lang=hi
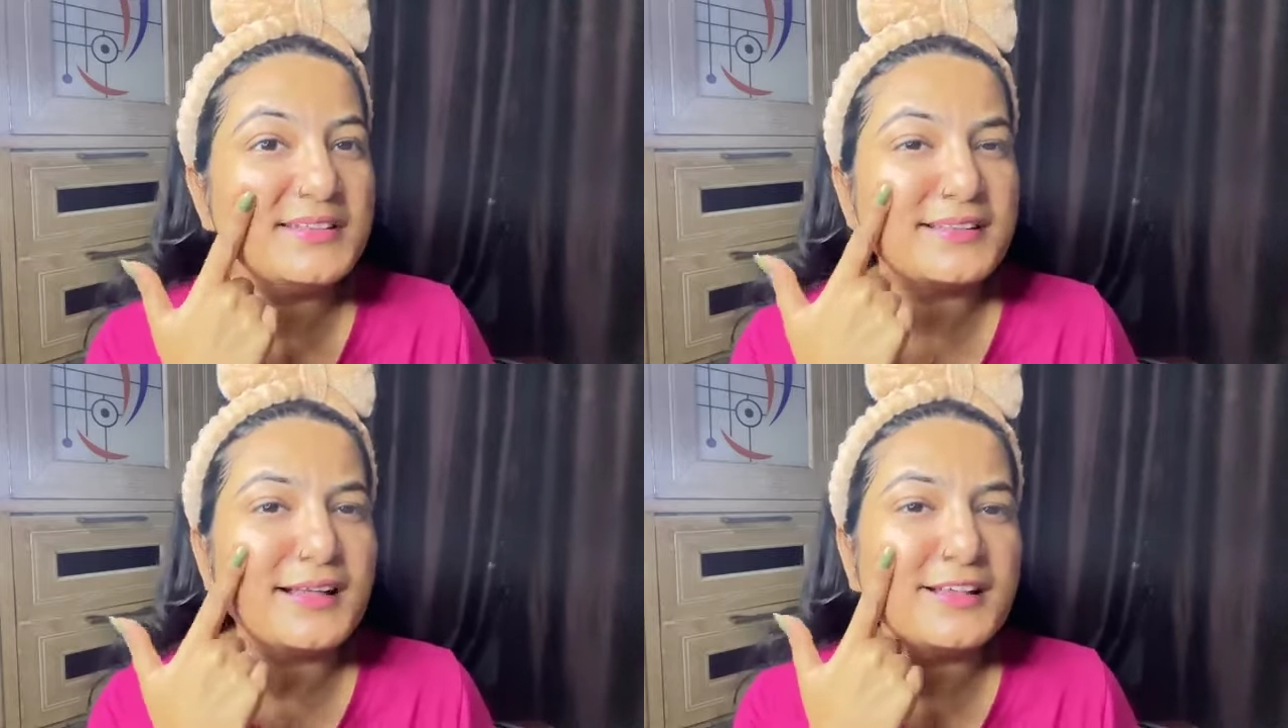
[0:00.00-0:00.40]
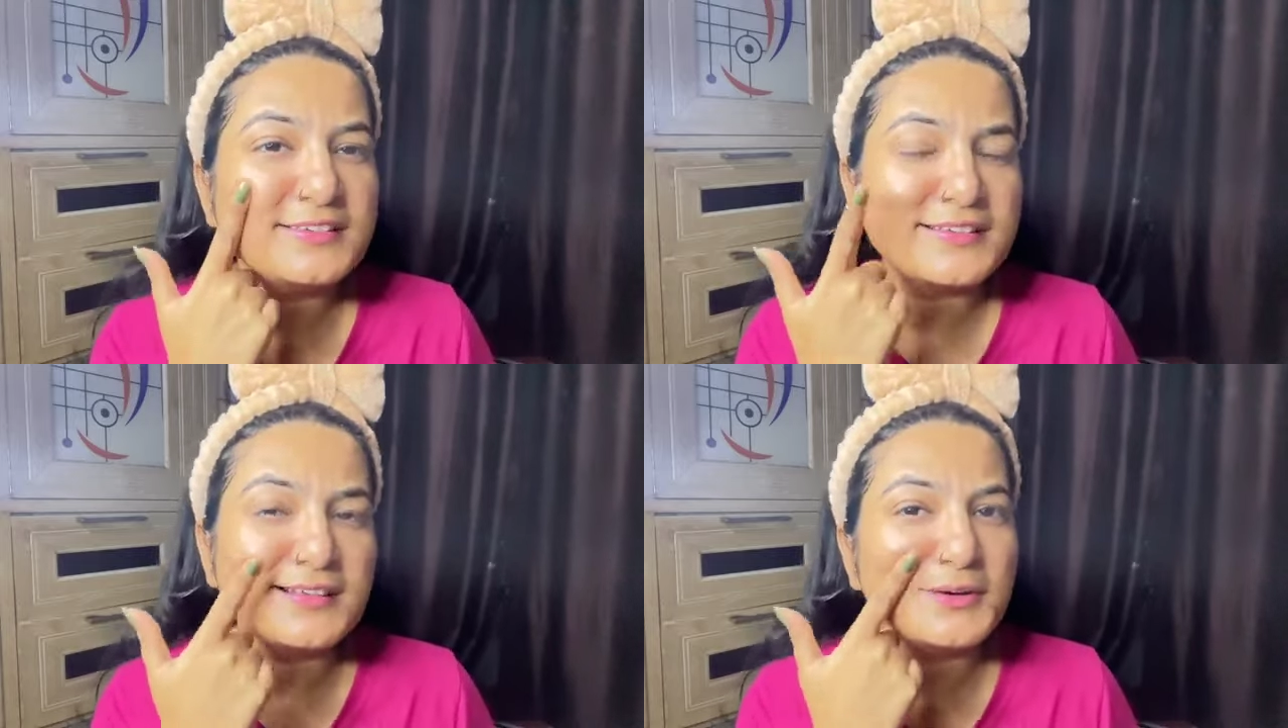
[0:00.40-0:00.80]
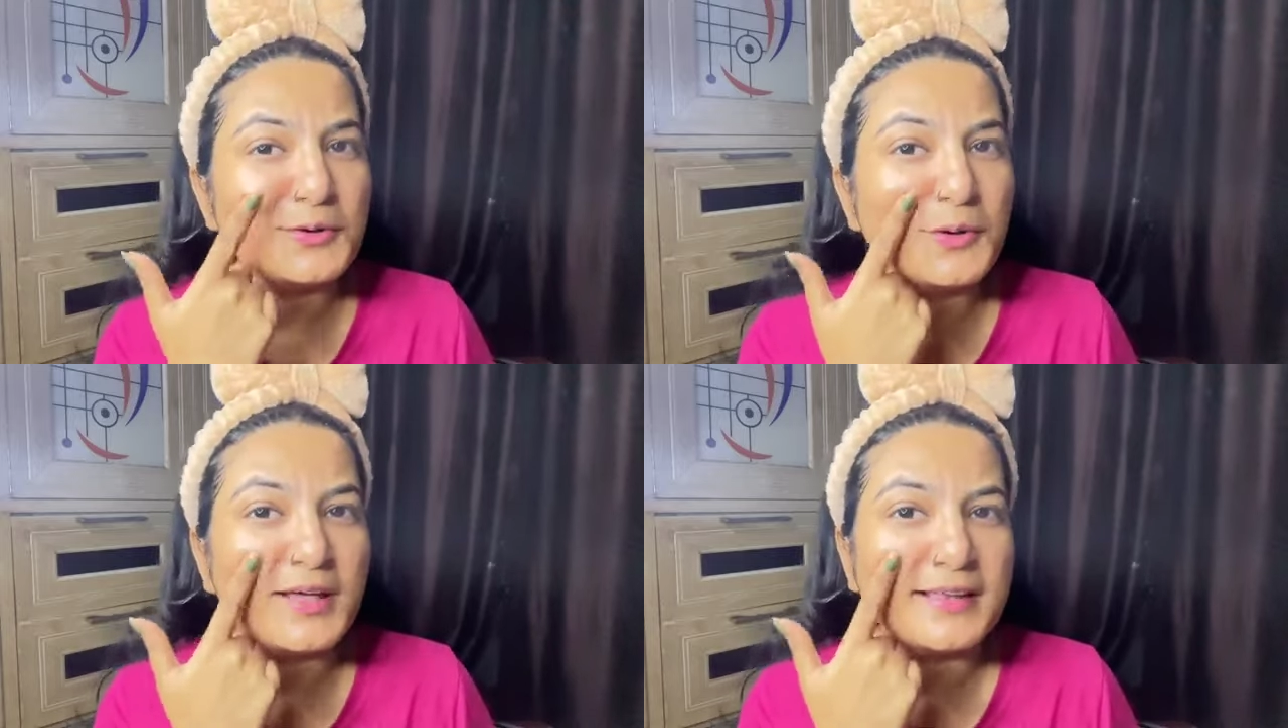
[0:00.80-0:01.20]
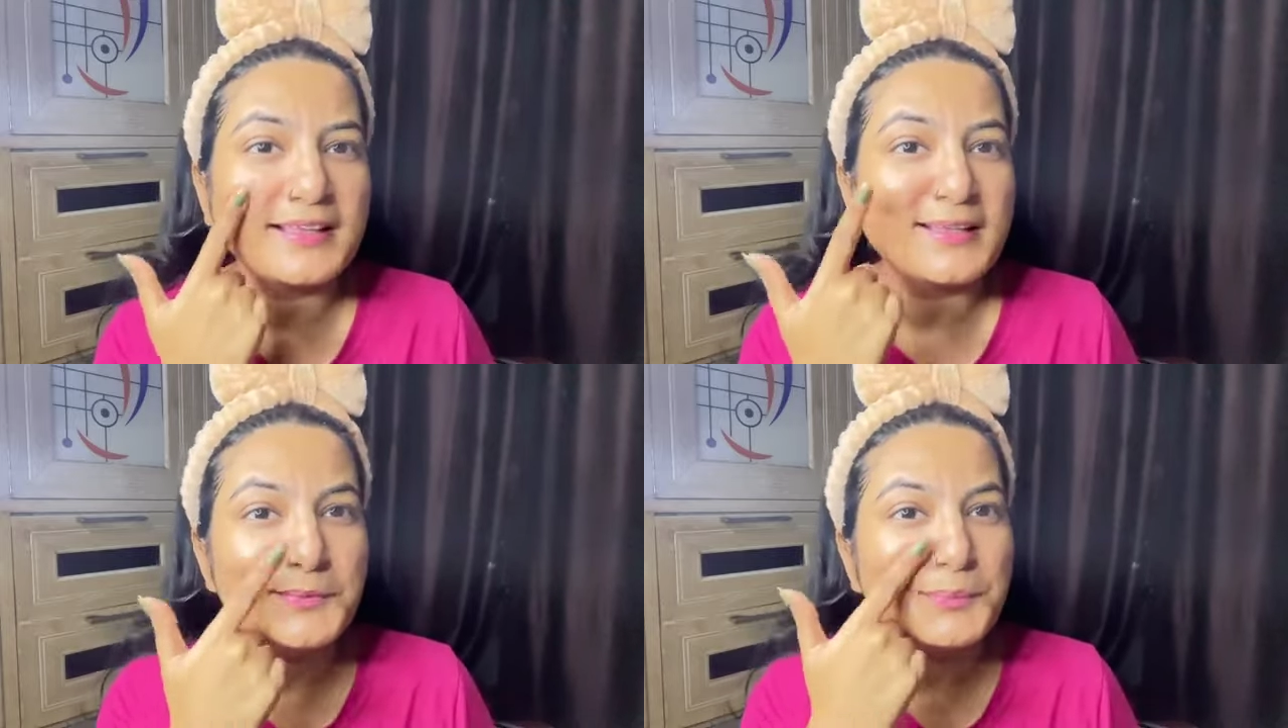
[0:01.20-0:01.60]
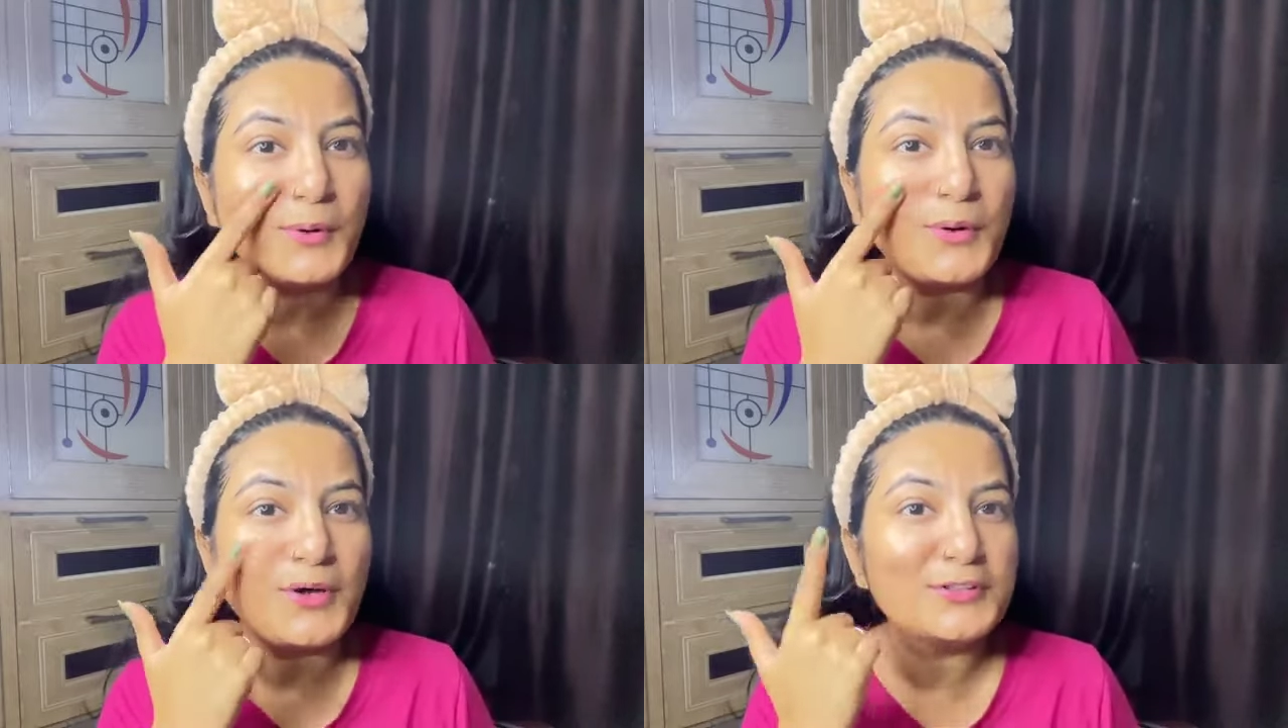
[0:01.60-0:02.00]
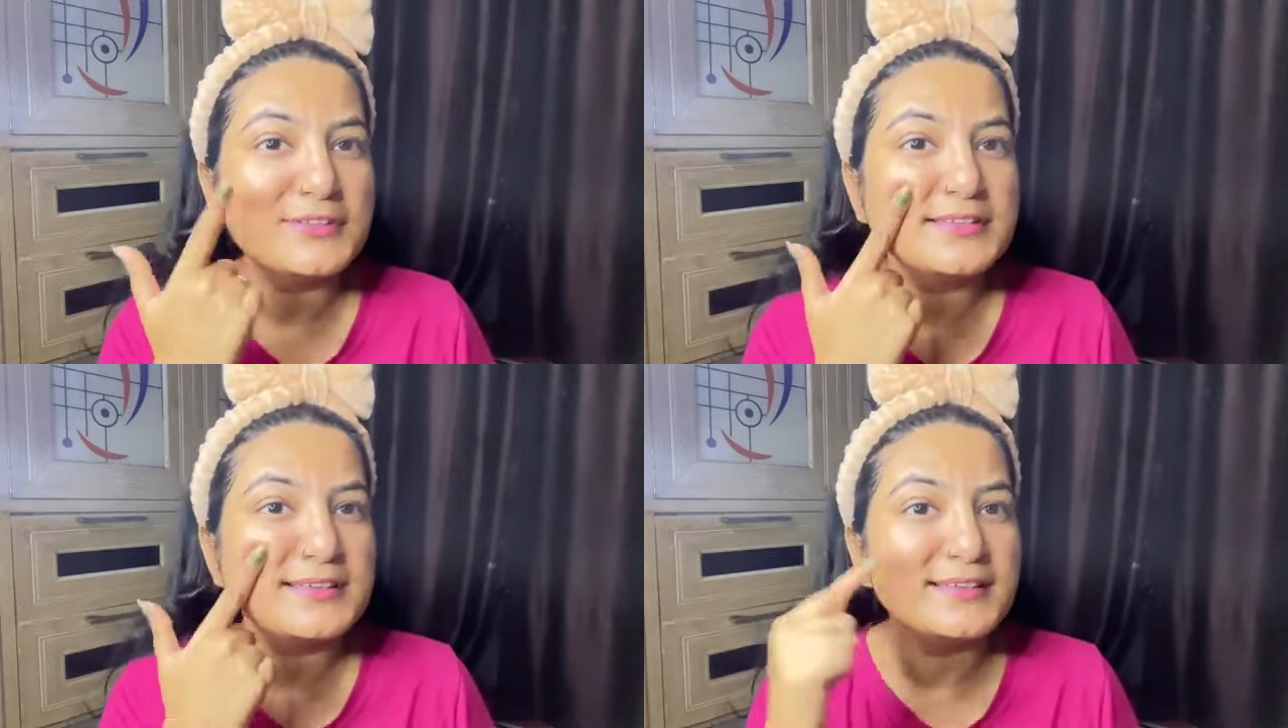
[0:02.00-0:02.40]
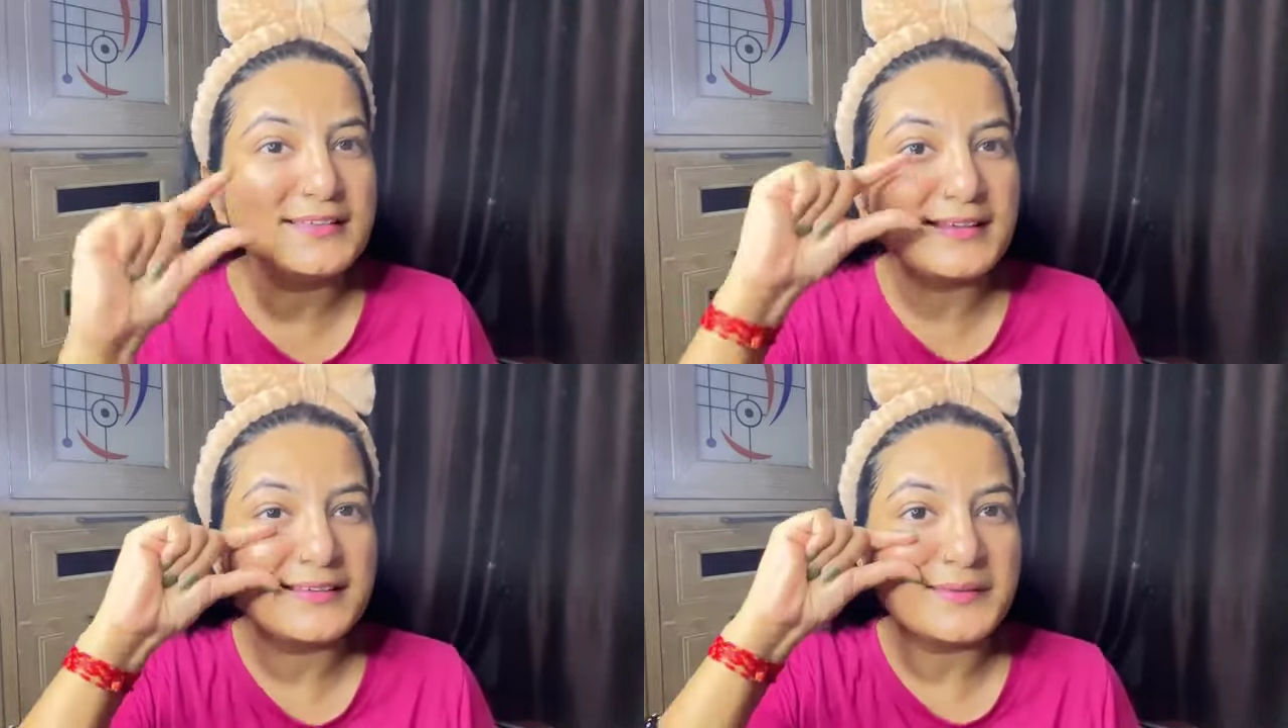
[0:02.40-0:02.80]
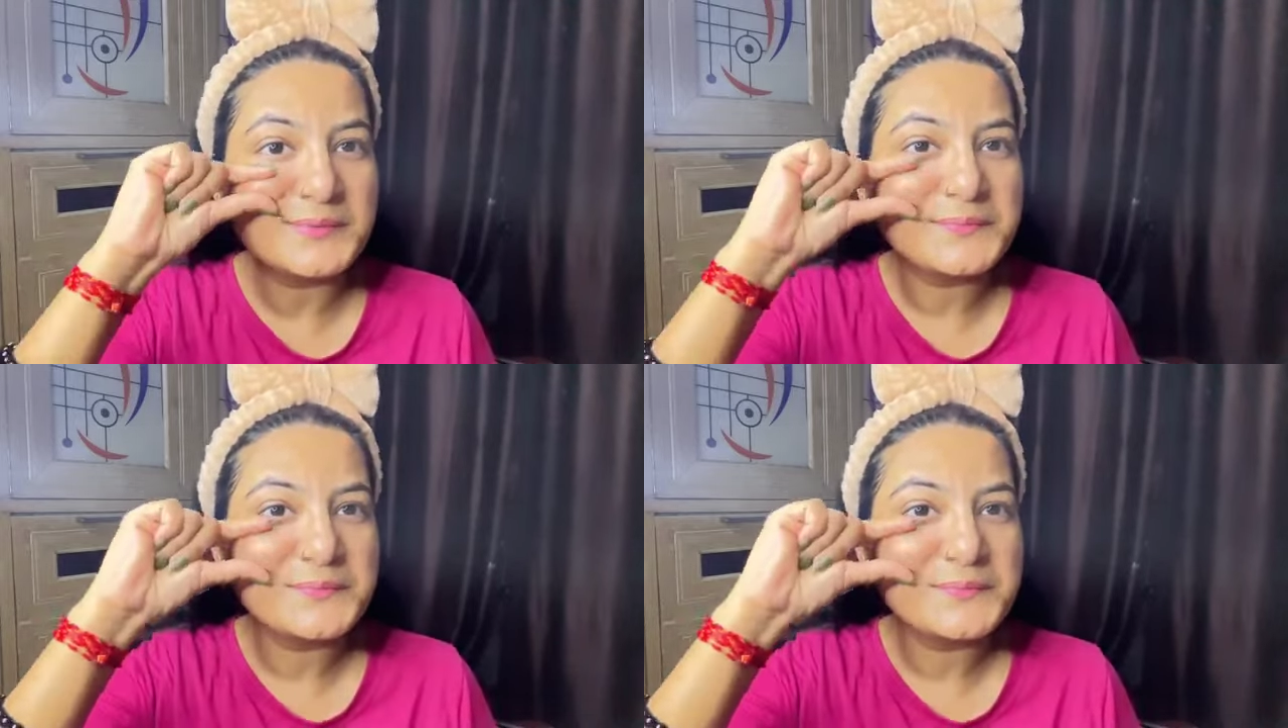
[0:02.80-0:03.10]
इतना अच्छा सा ग्लो आ रहा है गाइज बहुत स्किन देखिए